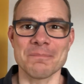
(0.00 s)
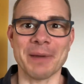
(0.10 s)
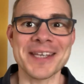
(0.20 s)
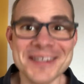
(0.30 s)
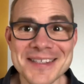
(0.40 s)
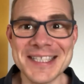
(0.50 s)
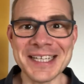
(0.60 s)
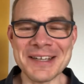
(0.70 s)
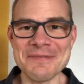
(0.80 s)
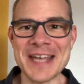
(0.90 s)

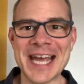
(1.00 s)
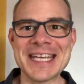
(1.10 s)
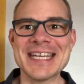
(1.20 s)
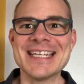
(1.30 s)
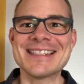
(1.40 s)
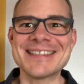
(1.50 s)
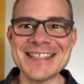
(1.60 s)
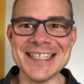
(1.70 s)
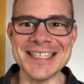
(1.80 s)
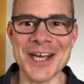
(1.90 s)
Präsentiere wie ein
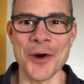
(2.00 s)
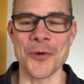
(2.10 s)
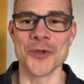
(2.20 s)
CEO.